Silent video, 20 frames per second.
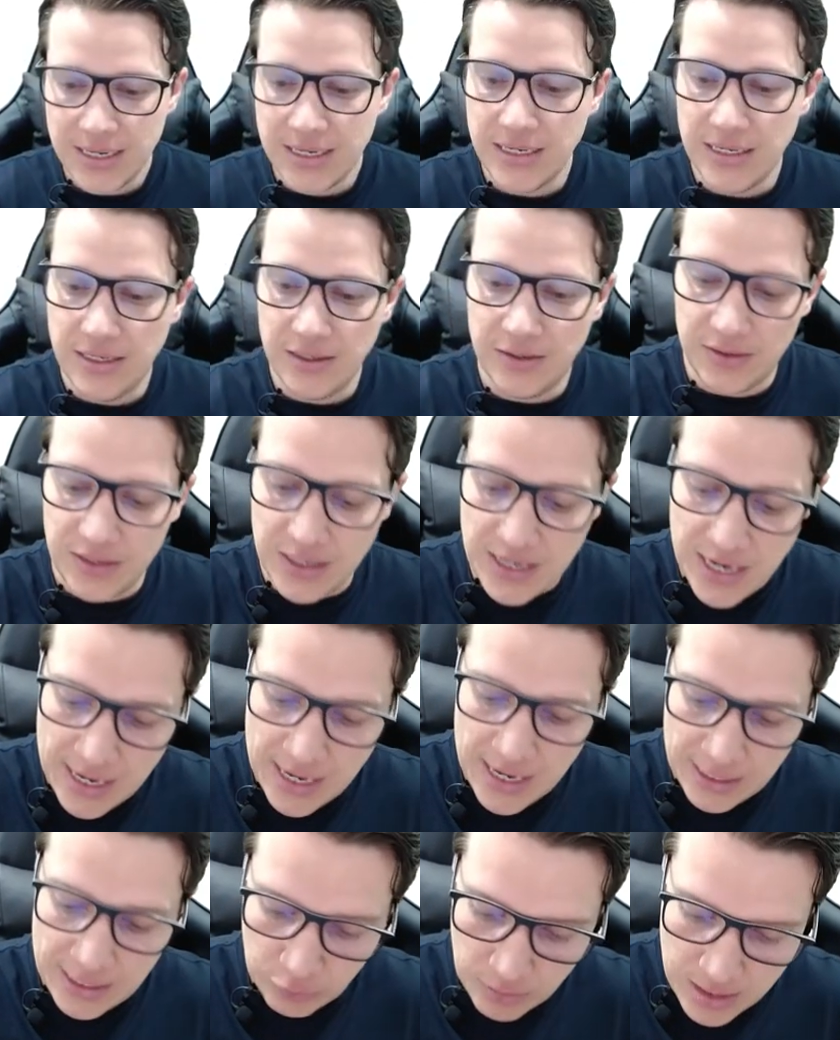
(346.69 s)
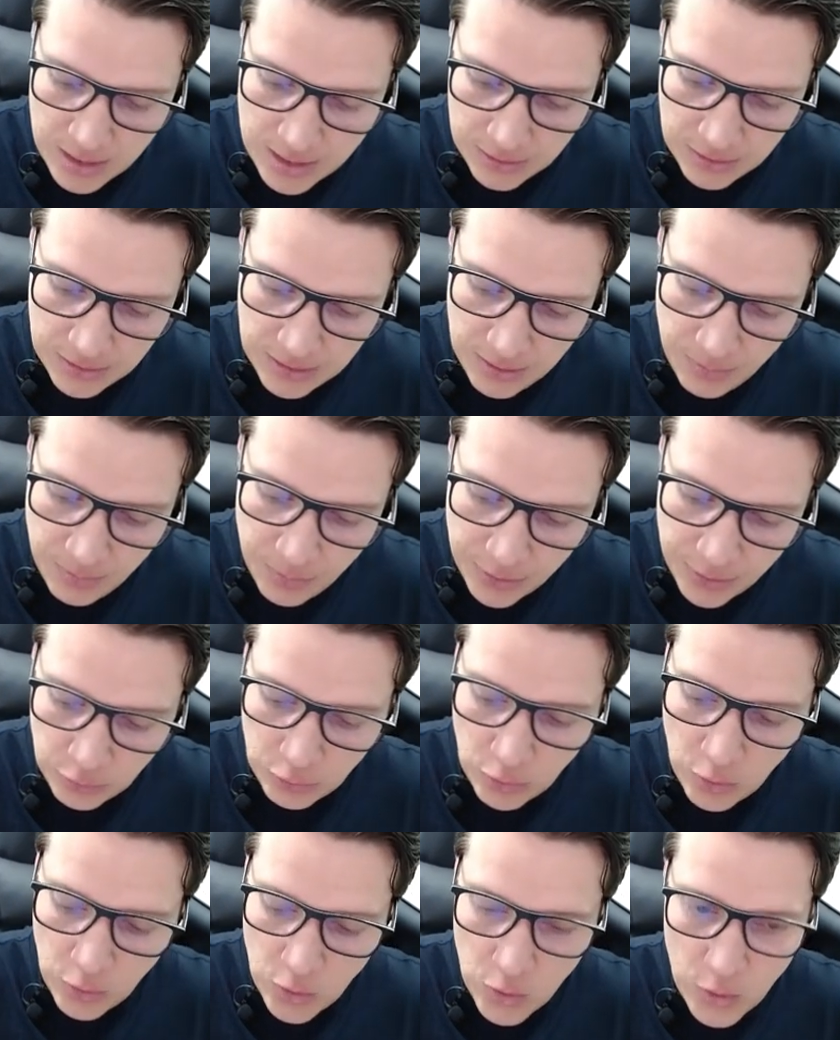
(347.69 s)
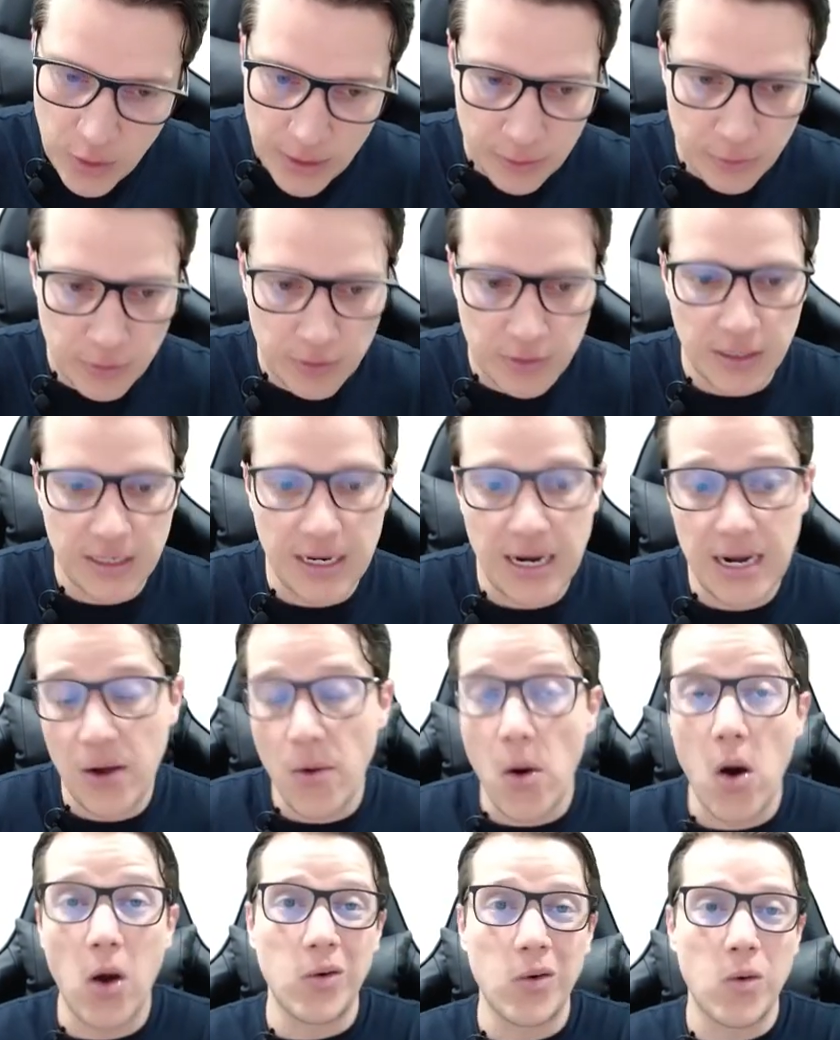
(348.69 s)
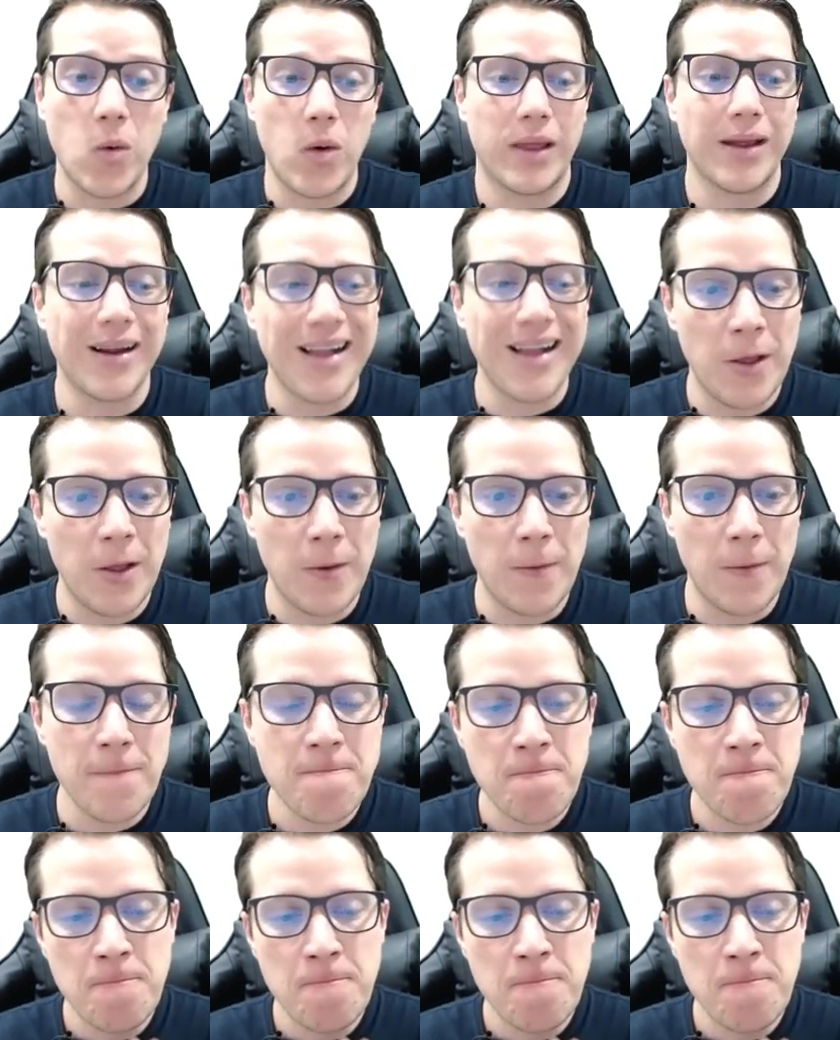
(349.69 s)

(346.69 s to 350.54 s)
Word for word: Y si eso es así, pues todo esto estaría elevado al cuadrado.